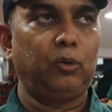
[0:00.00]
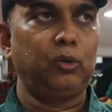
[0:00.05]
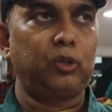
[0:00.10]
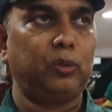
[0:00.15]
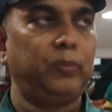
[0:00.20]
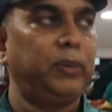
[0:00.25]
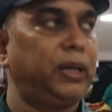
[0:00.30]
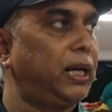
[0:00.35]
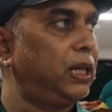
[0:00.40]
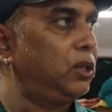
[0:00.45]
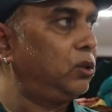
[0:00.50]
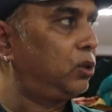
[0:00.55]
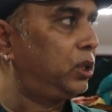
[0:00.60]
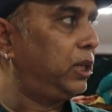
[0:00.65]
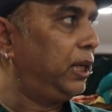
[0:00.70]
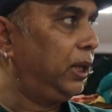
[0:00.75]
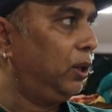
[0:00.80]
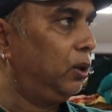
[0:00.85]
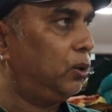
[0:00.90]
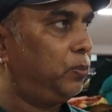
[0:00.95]
कुछ मेरा जो
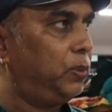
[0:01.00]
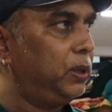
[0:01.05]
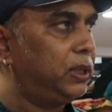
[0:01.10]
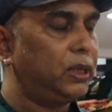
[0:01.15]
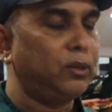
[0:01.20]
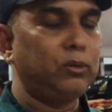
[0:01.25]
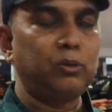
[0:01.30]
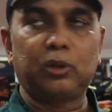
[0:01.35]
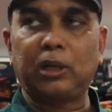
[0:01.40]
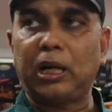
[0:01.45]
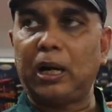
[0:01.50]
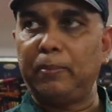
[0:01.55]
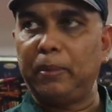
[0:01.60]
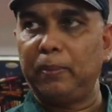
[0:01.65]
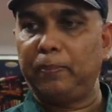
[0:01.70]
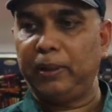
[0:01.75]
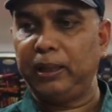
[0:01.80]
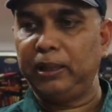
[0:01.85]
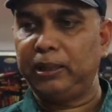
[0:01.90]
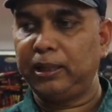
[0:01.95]
सेल ऑफिस है उसका मैं
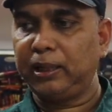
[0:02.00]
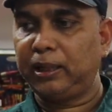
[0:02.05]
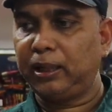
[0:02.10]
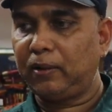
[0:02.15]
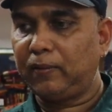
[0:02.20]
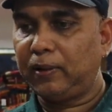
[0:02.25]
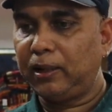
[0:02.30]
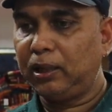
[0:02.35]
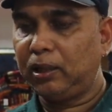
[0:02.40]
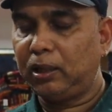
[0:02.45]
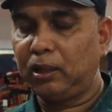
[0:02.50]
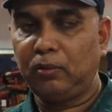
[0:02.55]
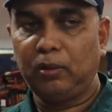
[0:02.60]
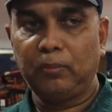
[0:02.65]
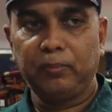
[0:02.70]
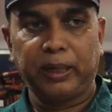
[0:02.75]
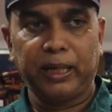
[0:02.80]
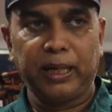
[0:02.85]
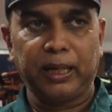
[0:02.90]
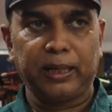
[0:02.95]
परिचय करवा देता हूँ
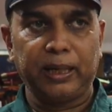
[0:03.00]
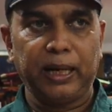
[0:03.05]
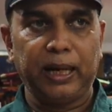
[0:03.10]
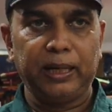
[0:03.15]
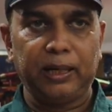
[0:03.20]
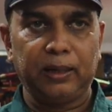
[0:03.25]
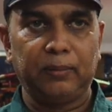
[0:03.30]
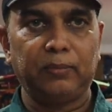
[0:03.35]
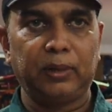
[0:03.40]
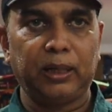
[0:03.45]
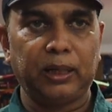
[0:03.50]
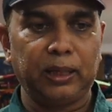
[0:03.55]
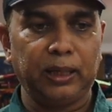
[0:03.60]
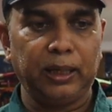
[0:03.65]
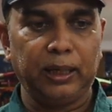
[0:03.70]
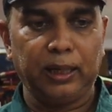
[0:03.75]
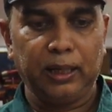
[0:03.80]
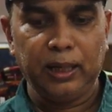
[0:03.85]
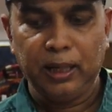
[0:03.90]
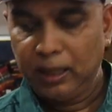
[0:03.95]
हम क्या क्या आइटम रखते
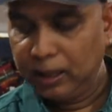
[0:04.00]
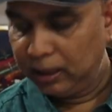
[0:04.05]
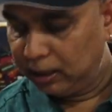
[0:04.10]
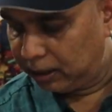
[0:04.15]
हैं